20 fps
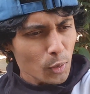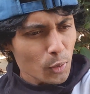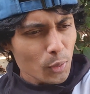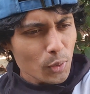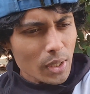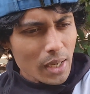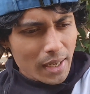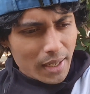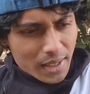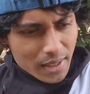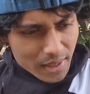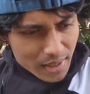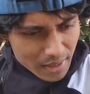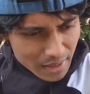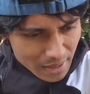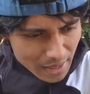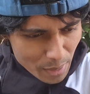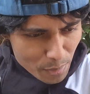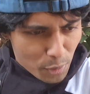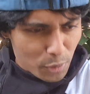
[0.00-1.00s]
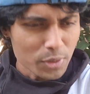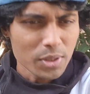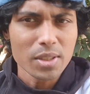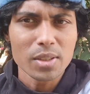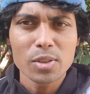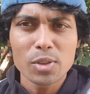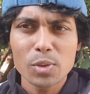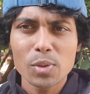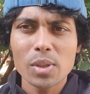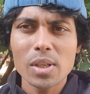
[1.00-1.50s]
তুই আগে কাপড়
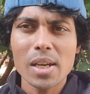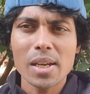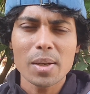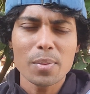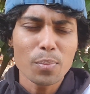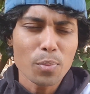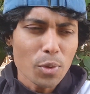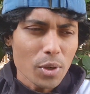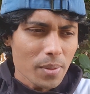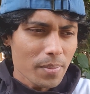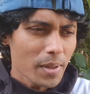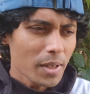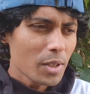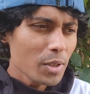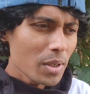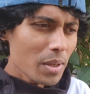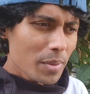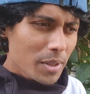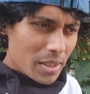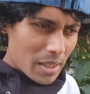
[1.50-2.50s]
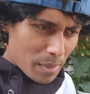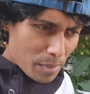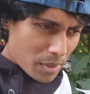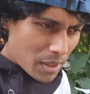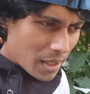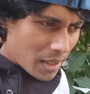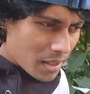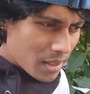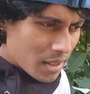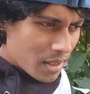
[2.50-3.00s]
চেঞ্জ করে আগে পরিপাটি হয়ে আমার সামনে